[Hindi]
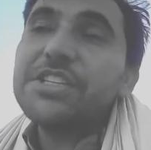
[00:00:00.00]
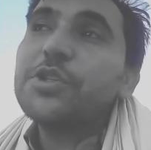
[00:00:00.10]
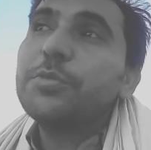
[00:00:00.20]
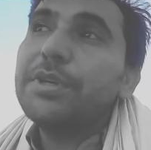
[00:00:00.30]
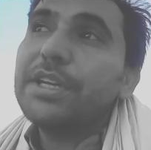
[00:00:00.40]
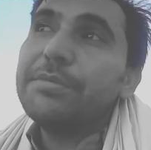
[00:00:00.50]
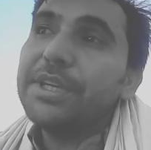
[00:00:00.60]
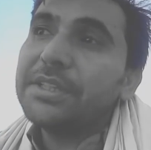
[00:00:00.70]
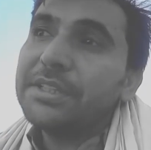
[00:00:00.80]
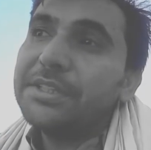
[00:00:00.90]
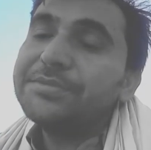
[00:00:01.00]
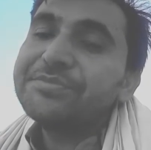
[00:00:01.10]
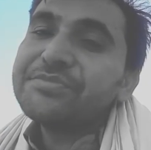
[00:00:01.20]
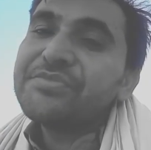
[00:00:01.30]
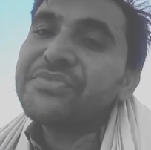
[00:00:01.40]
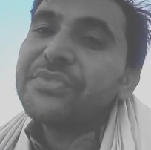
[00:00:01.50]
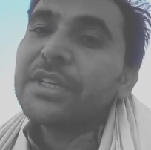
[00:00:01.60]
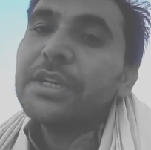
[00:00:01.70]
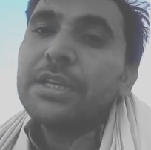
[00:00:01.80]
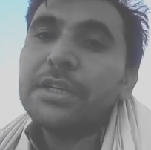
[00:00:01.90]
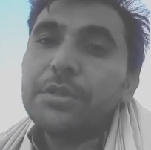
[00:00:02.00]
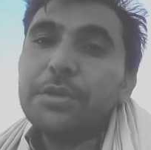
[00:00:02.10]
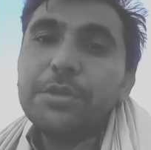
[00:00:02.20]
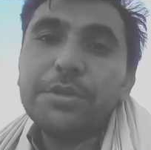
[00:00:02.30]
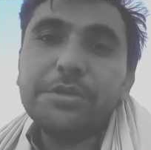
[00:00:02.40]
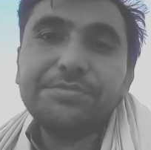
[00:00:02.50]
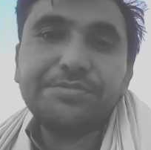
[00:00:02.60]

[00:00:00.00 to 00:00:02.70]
जिस सूबे के भी आती हैं तो